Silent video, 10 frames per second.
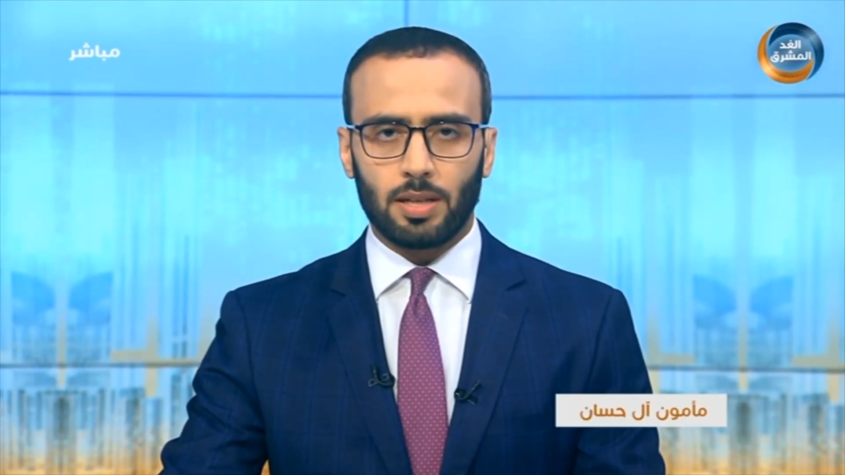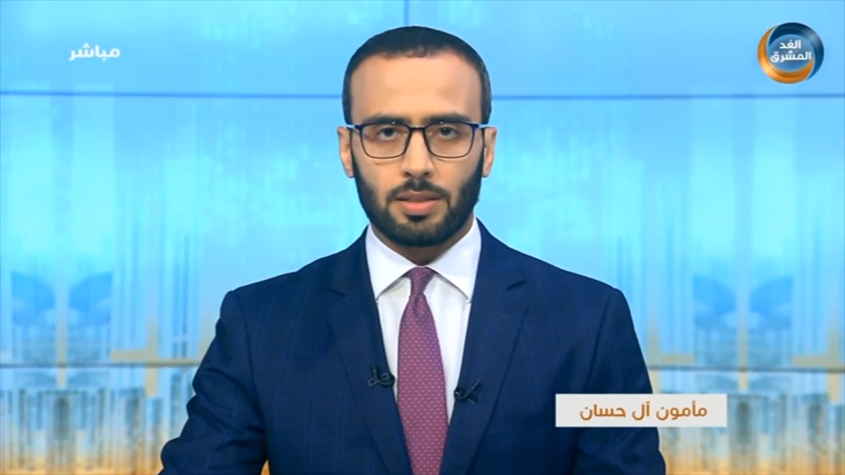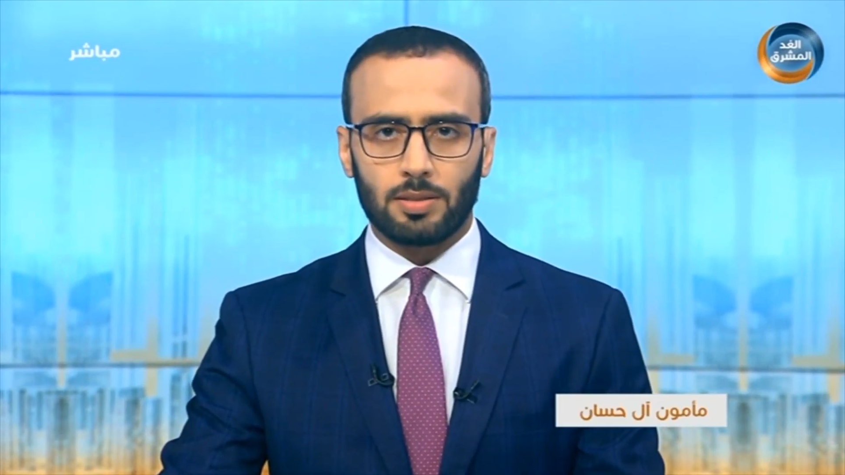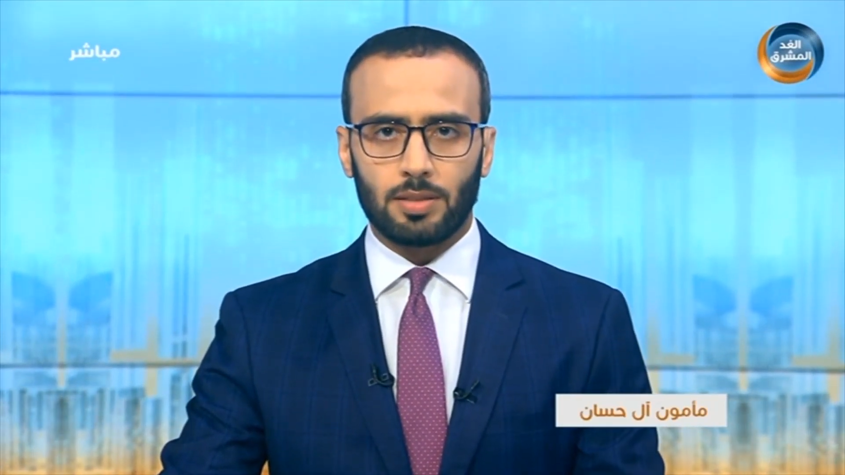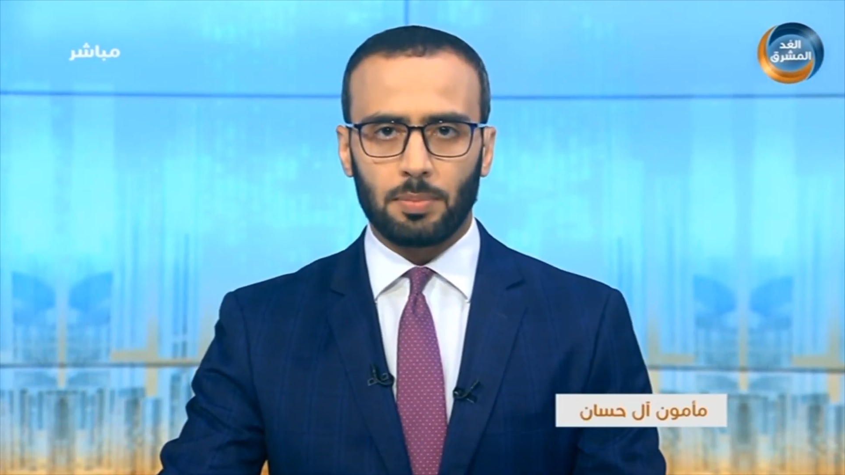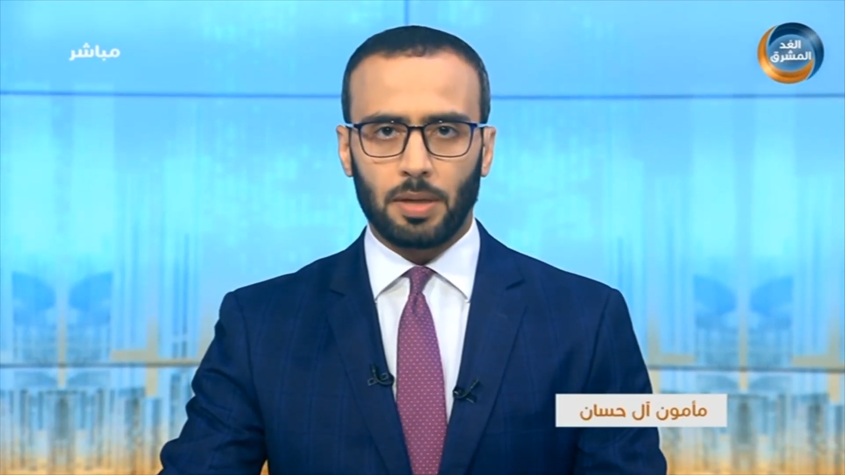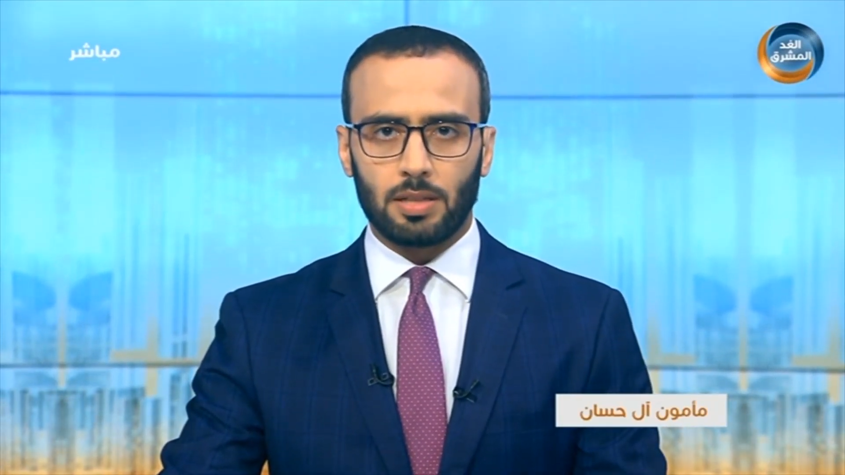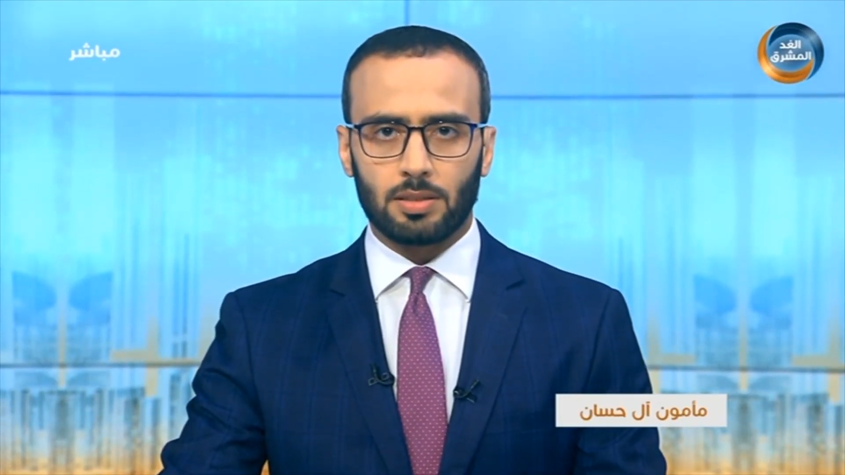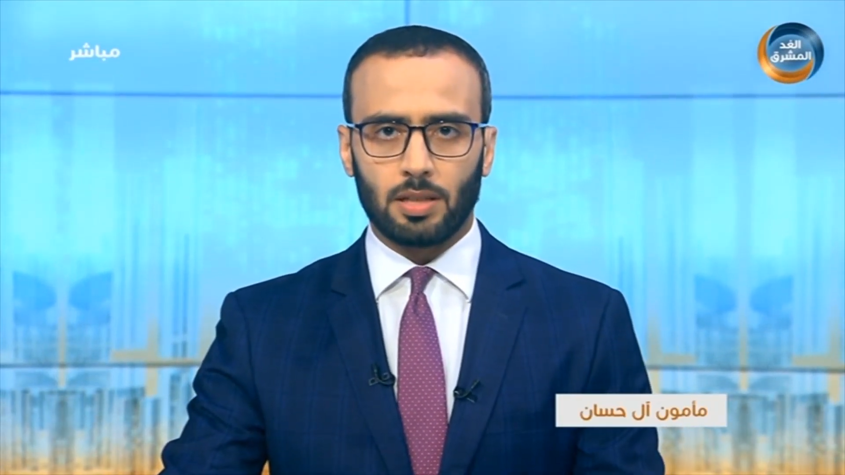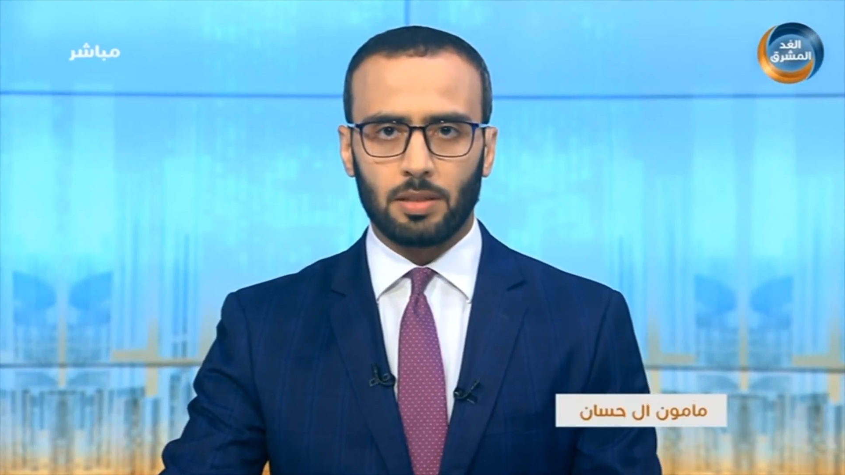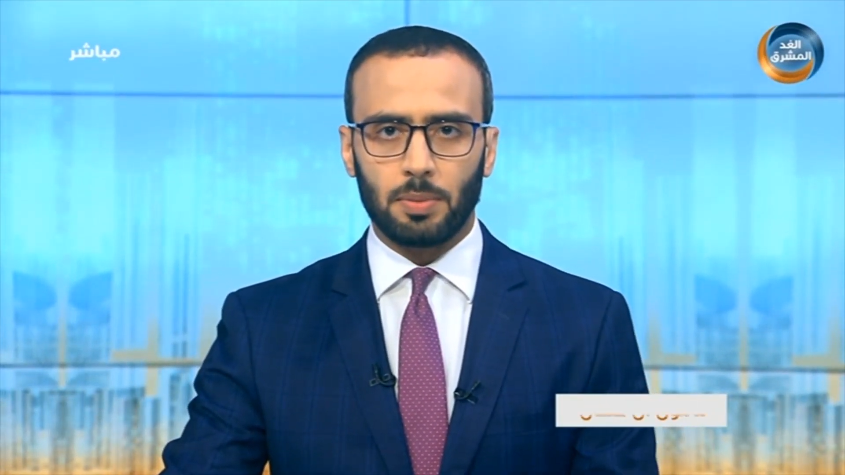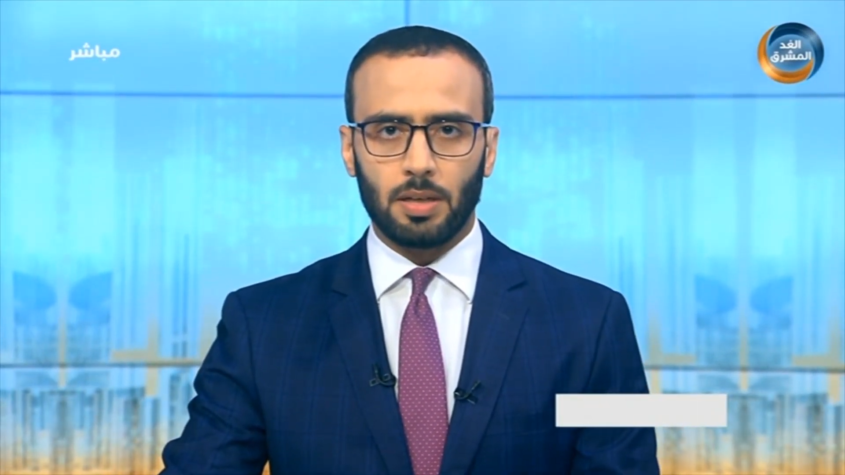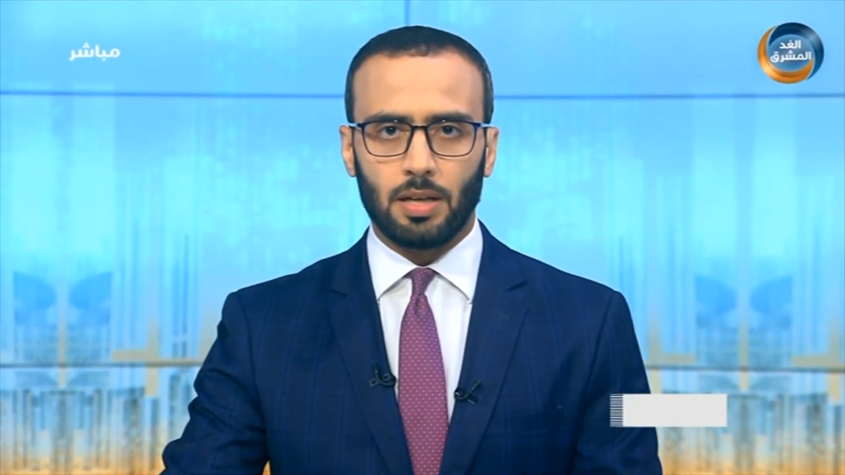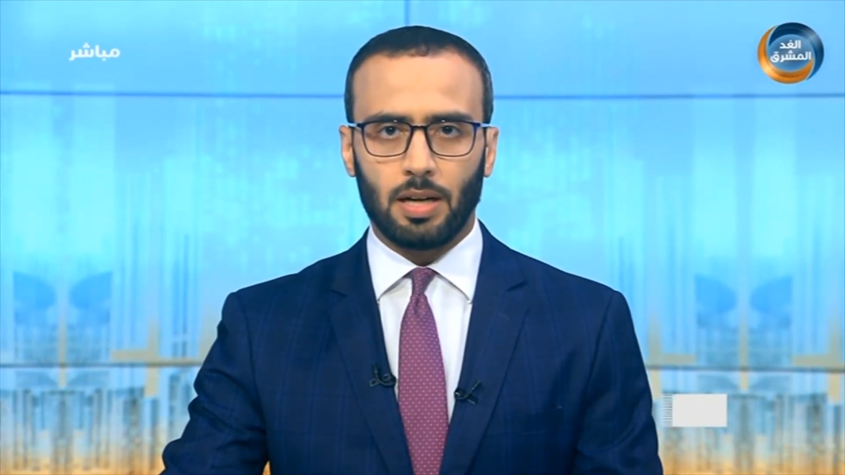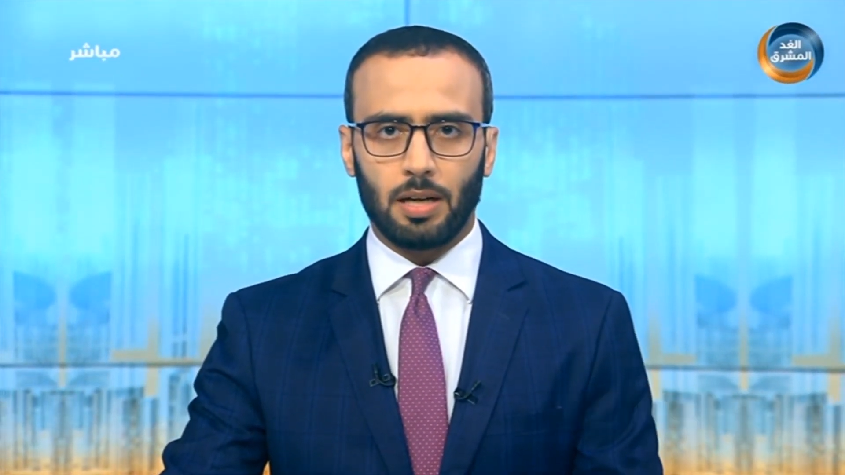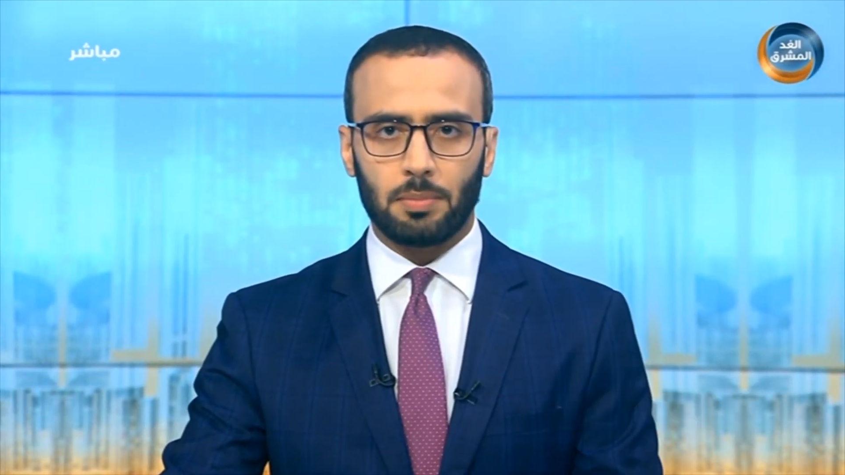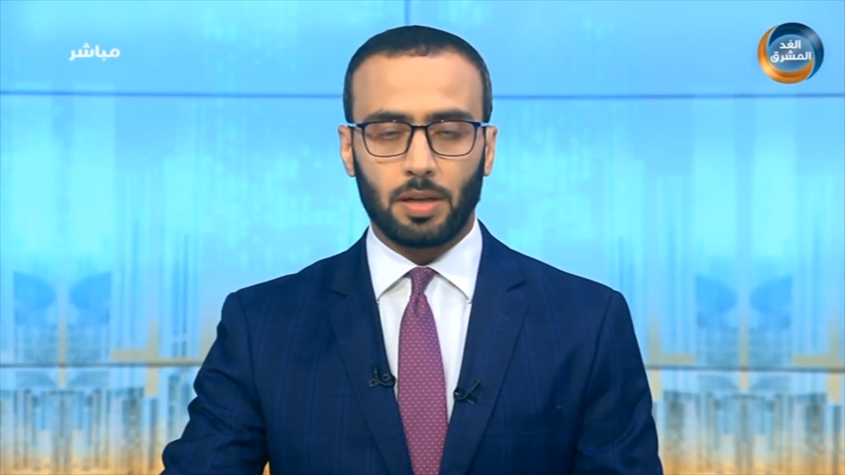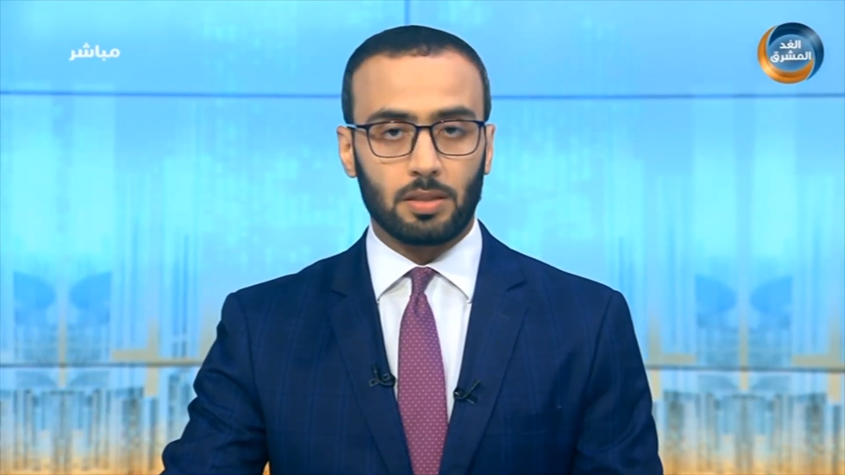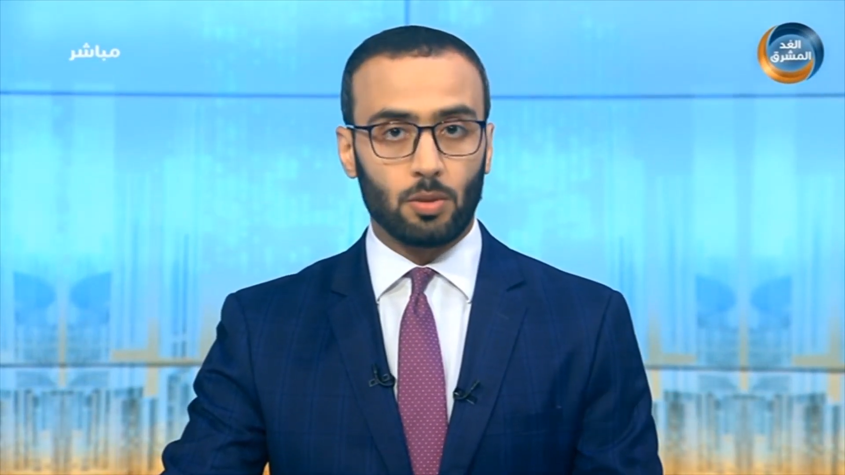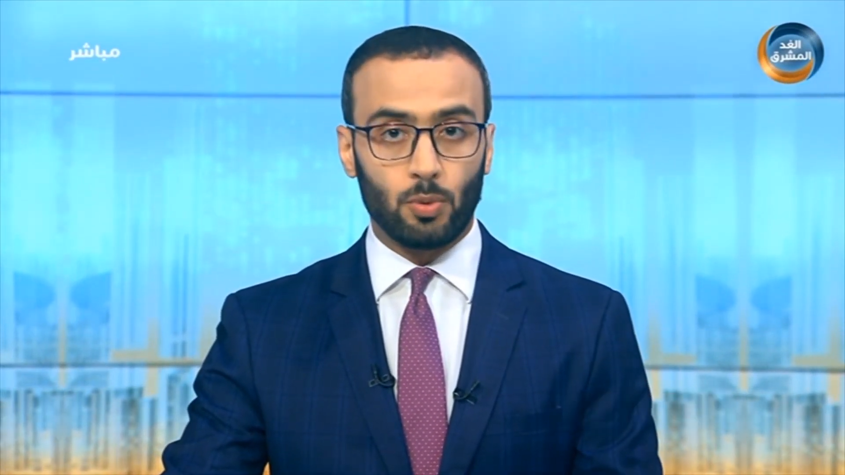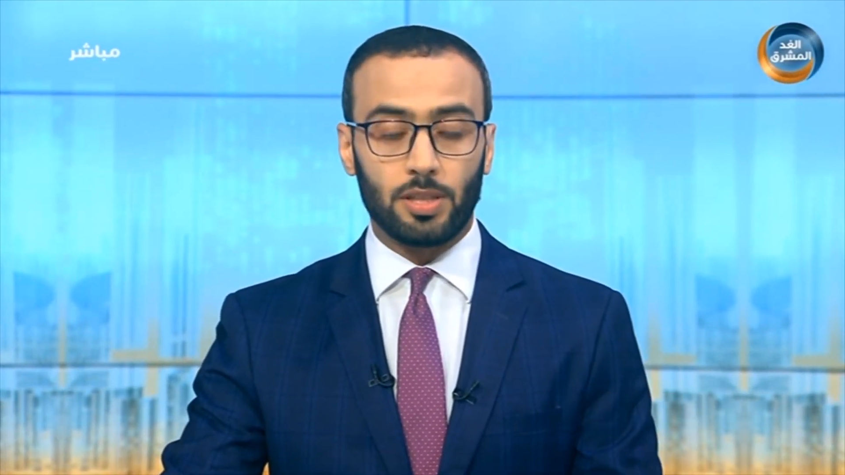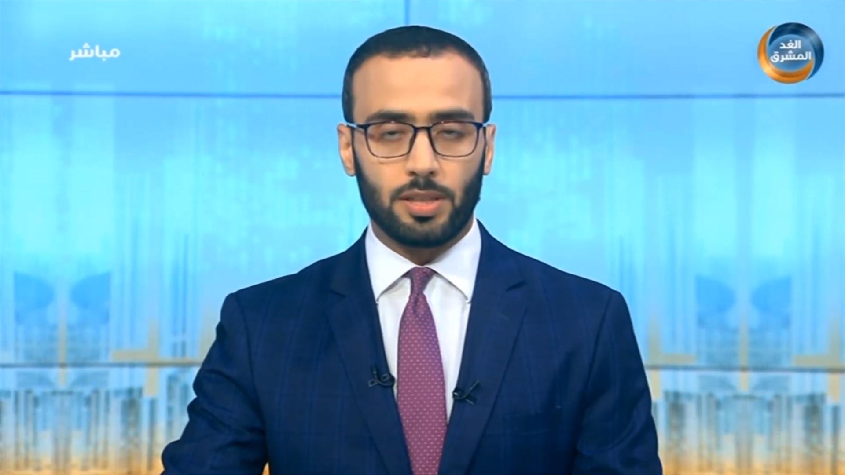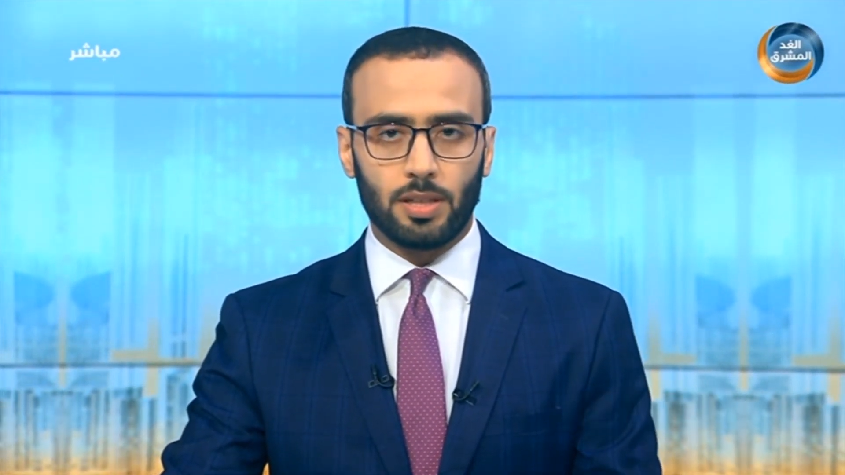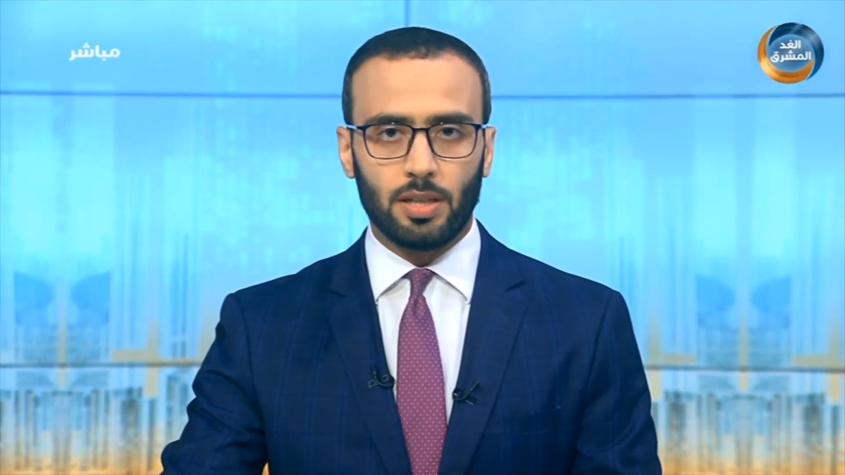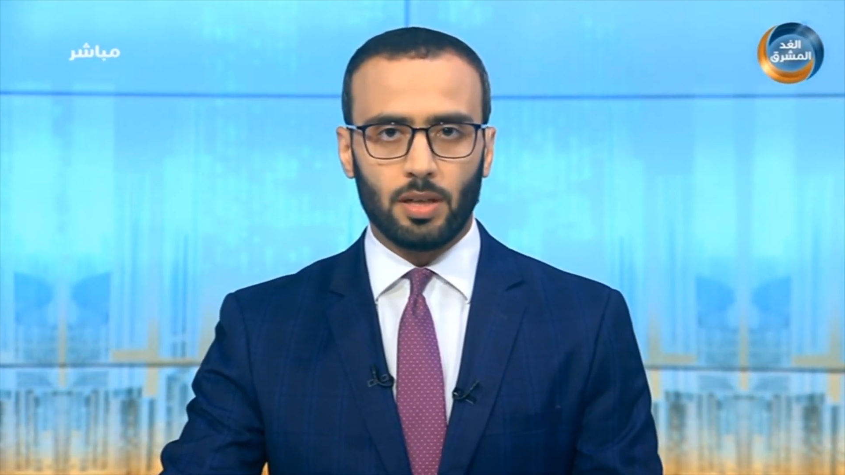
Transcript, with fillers: تابعة للصليب الأحمر الدولي